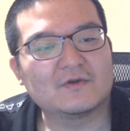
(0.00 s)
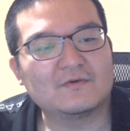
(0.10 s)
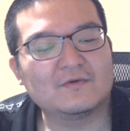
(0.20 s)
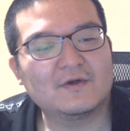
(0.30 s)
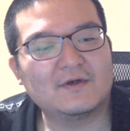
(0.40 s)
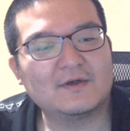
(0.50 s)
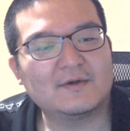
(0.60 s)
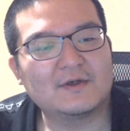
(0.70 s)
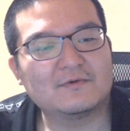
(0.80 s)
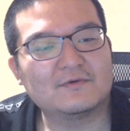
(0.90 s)
これは
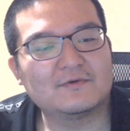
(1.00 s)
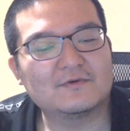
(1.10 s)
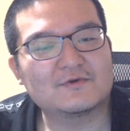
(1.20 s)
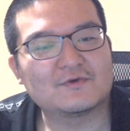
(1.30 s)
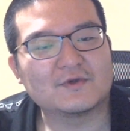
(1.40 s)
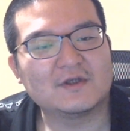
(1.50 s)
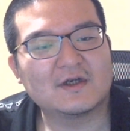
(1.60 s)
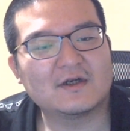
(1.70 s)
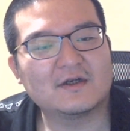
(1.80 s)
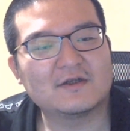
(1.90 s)
あのー、ちょっと日
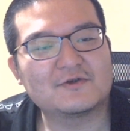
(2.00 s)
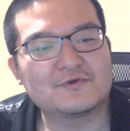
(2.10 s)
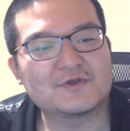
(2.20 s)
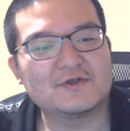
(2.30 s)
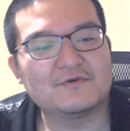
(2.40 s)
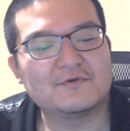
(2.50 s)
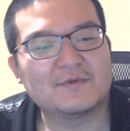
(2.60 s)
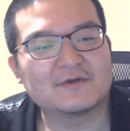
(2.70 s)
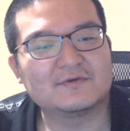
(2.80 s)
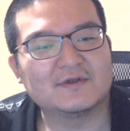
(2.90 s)
高屋で調子に乗り
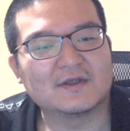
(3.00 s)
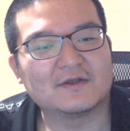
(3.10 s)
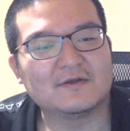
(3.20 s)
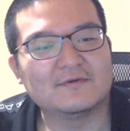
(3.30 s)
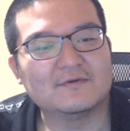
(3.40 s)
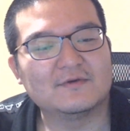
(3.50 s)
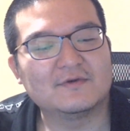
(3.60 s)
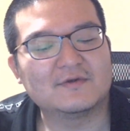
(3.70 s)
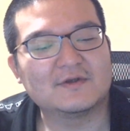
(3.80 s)
まくったっていう